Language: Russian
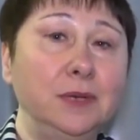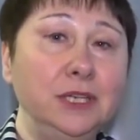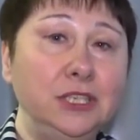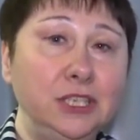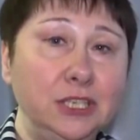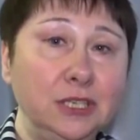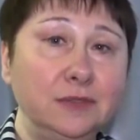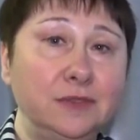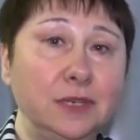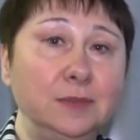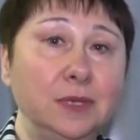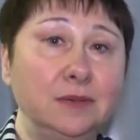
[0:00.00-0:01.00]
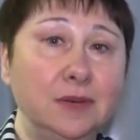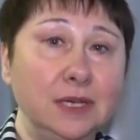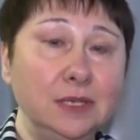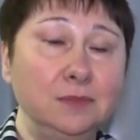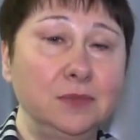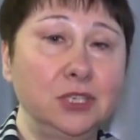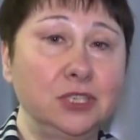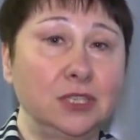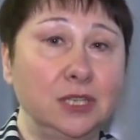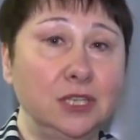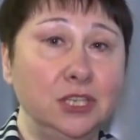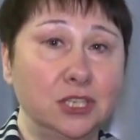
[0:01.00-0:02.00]
причин формирования
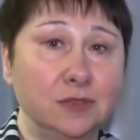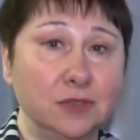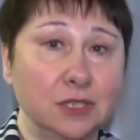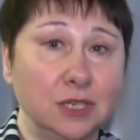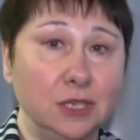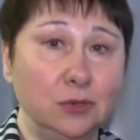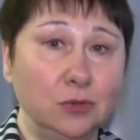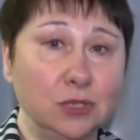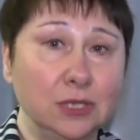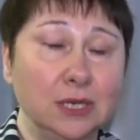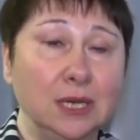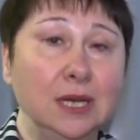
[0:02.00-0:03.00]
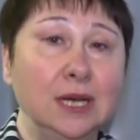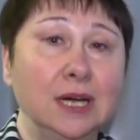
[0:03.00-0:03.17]
мышечно-тонического сколиоза,